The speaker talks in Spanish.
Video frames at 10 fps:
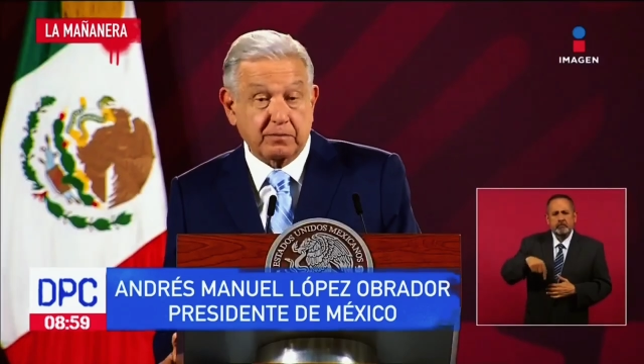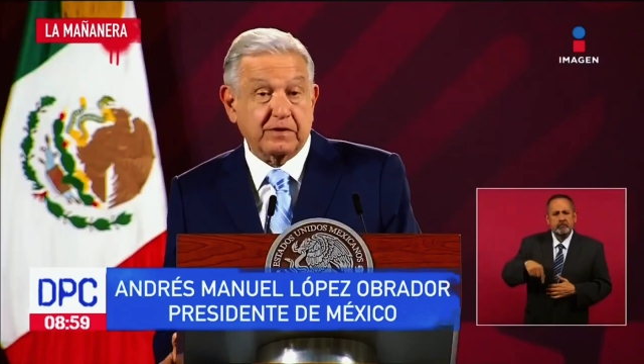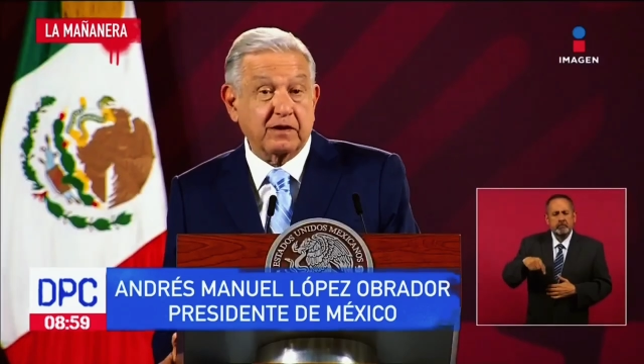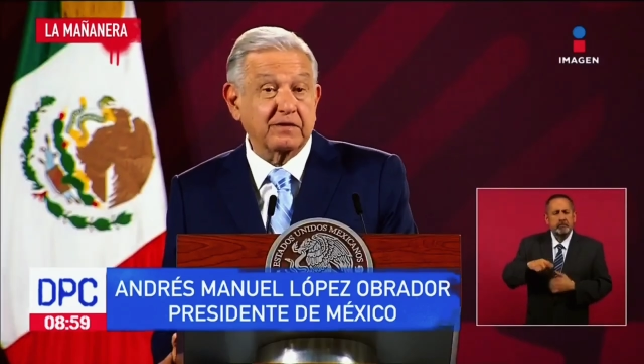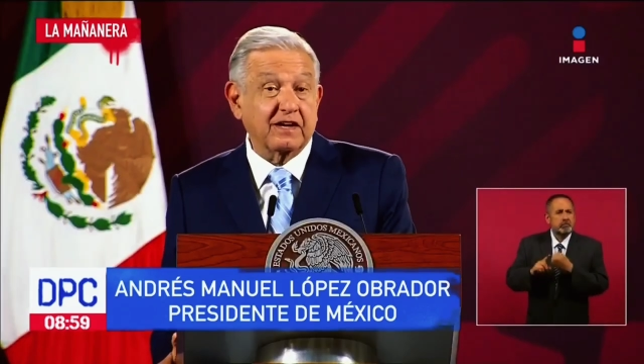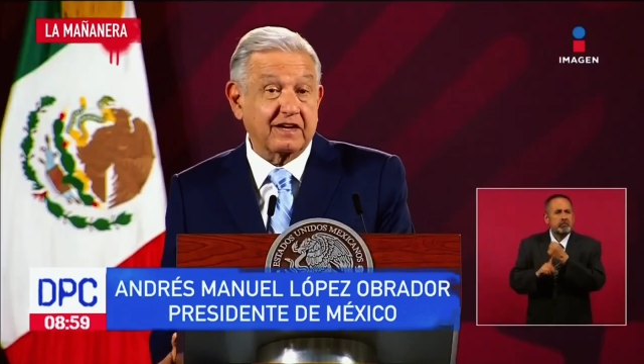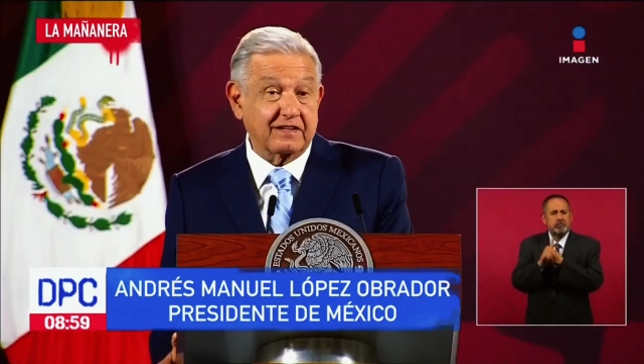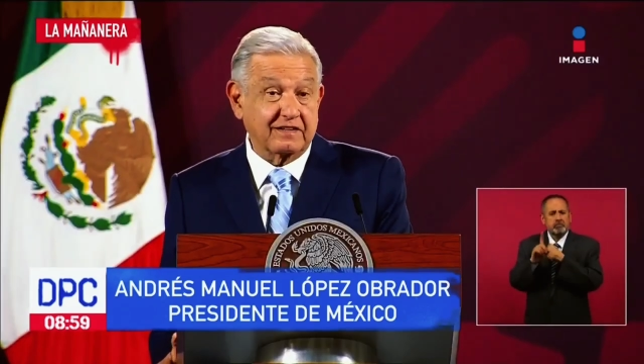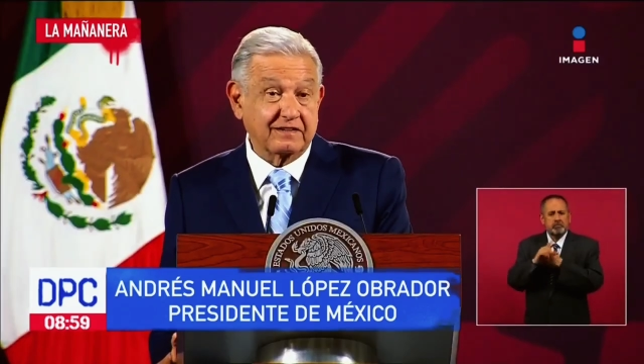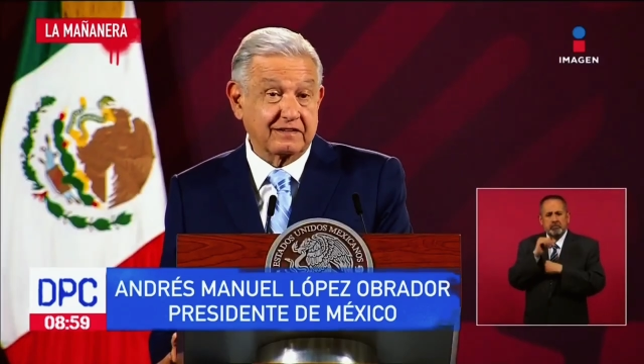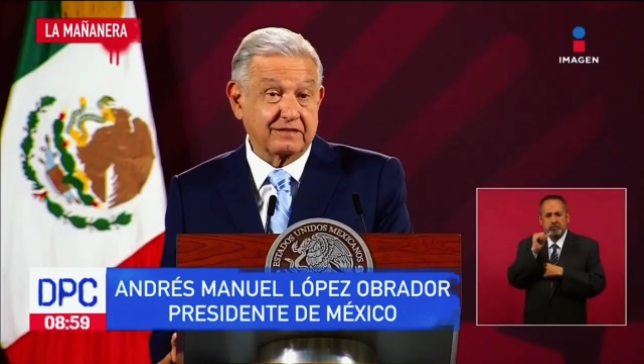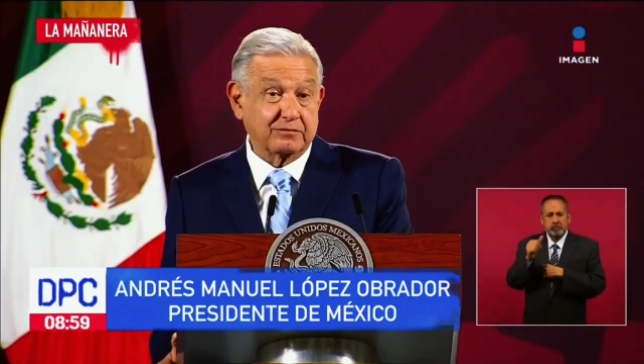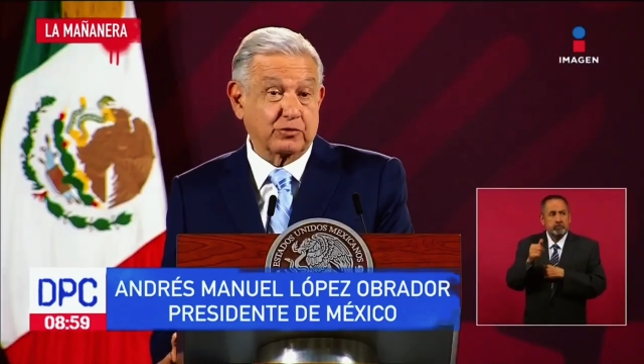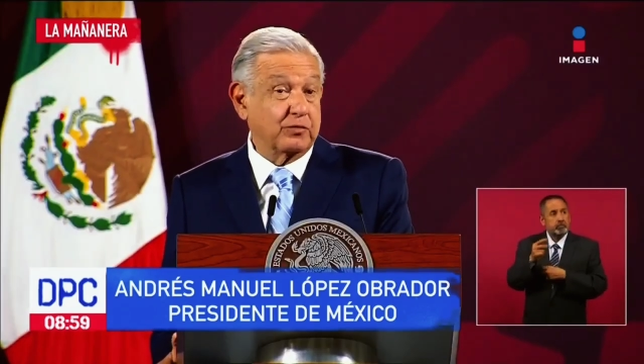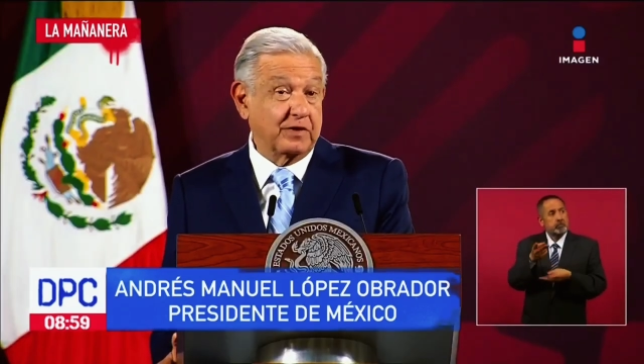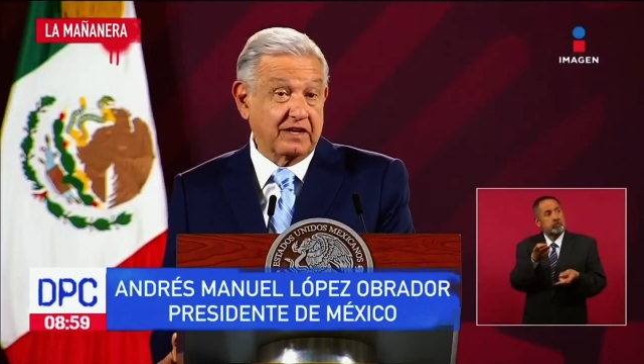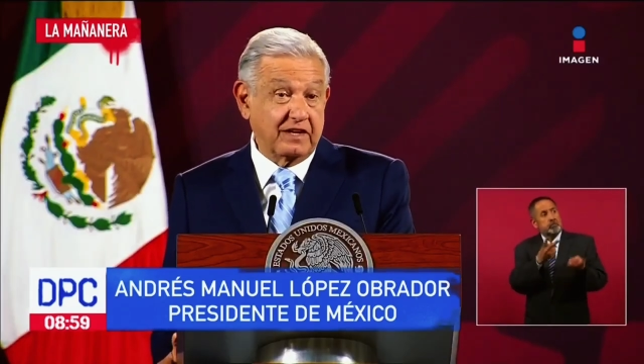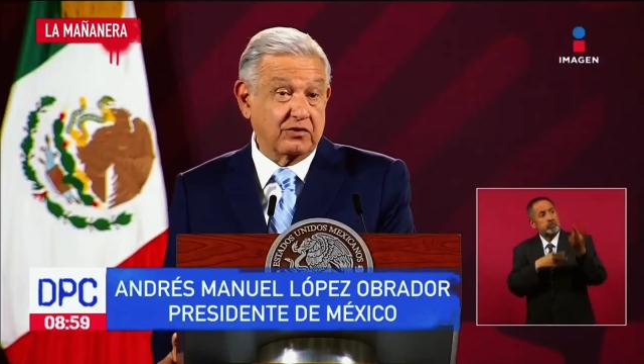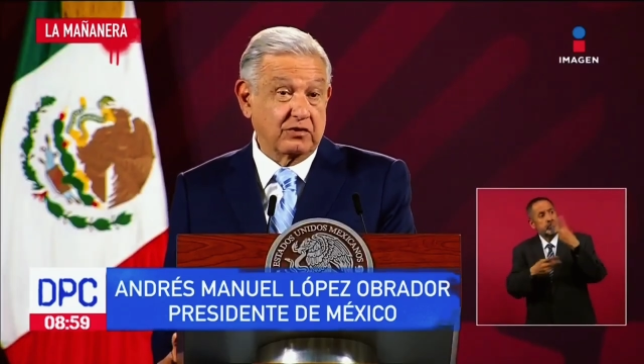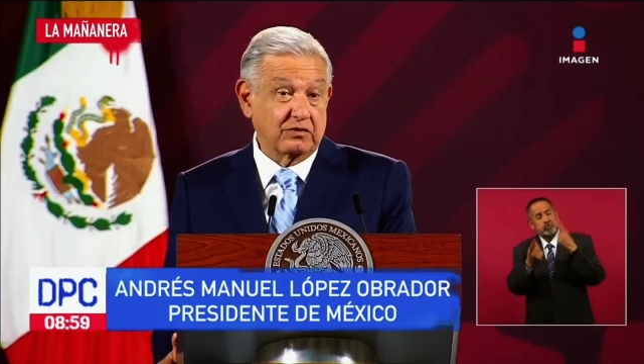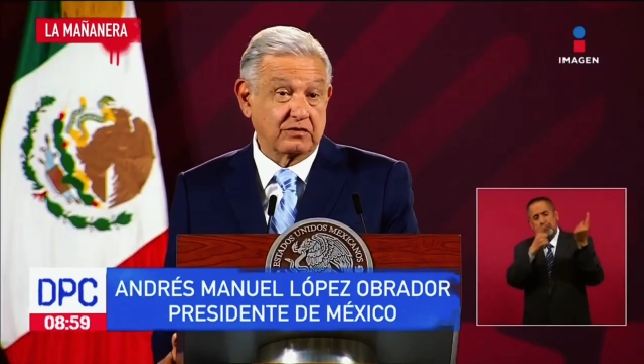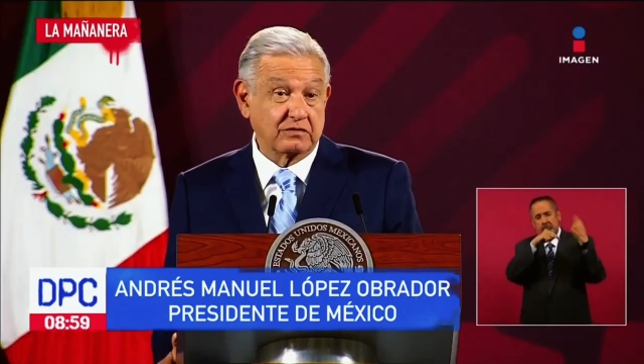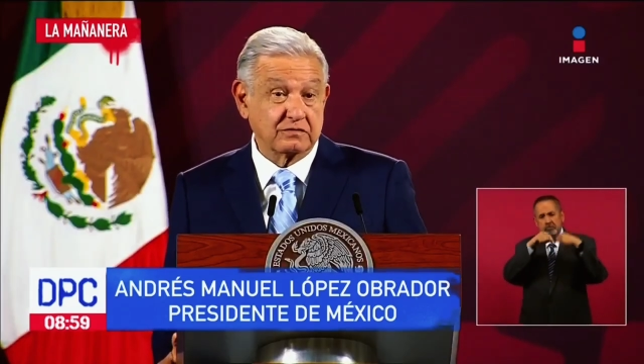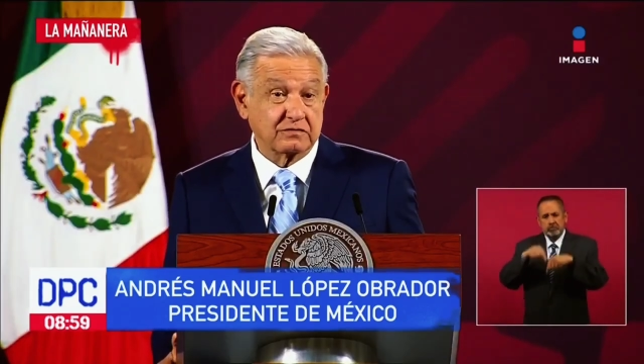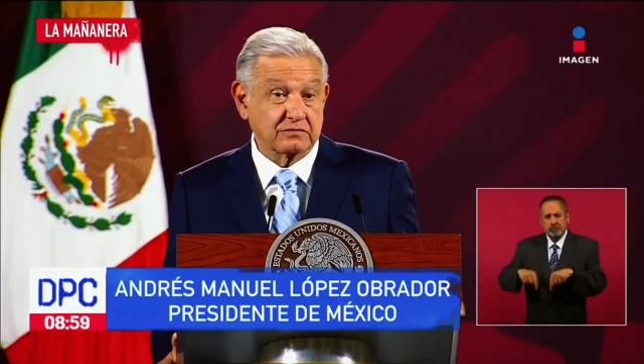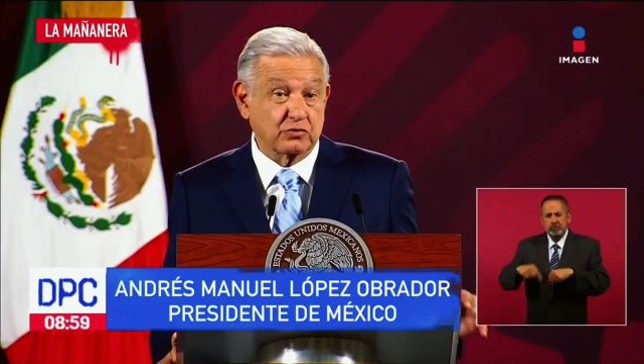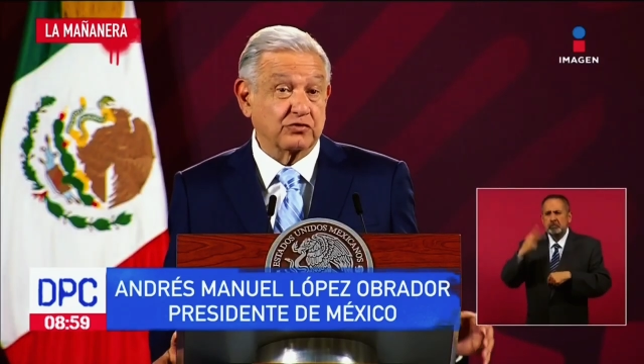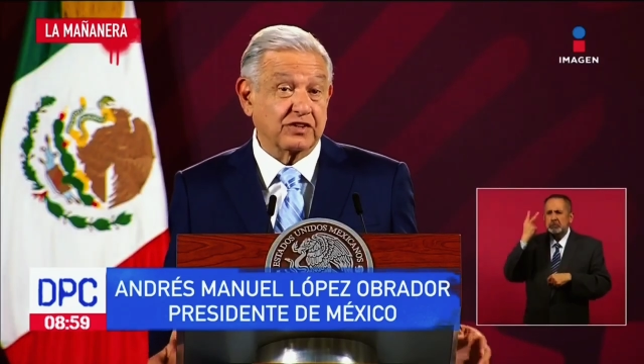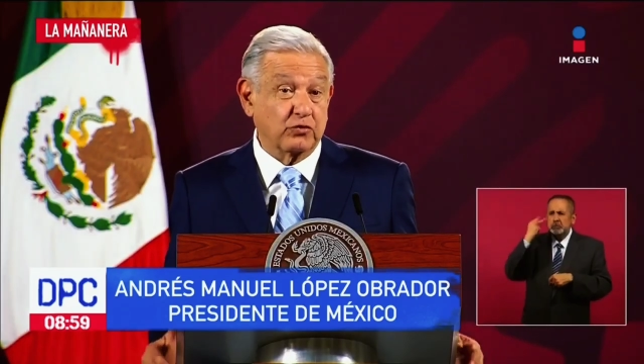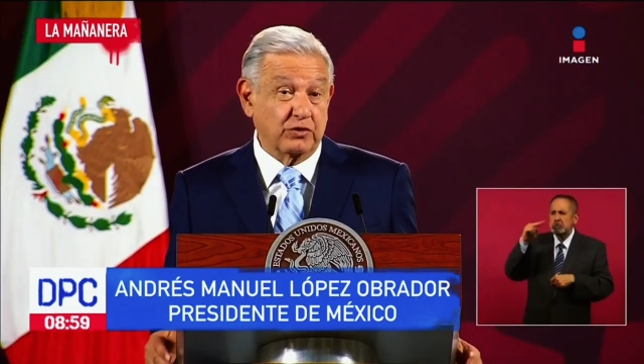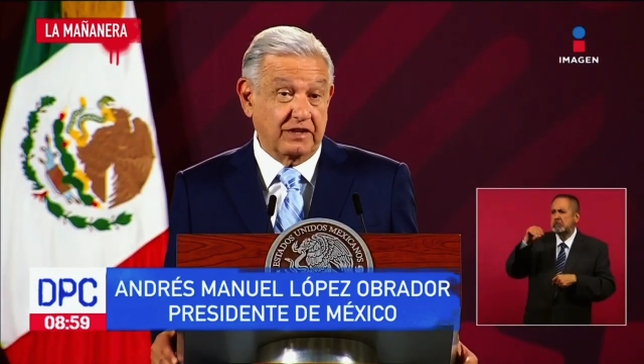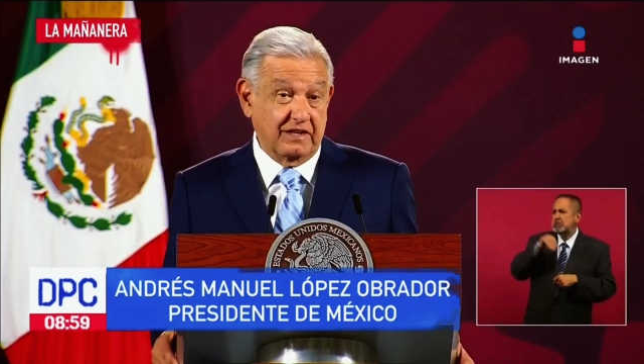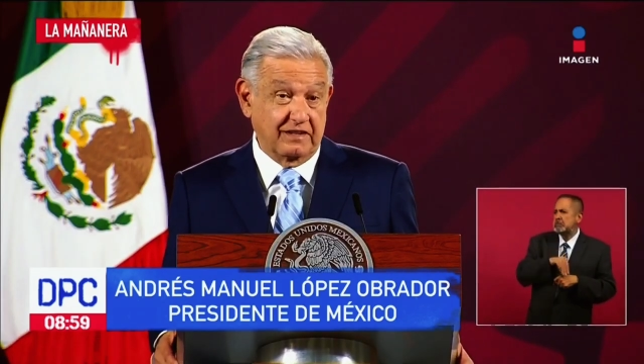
para viajar por México seguridad.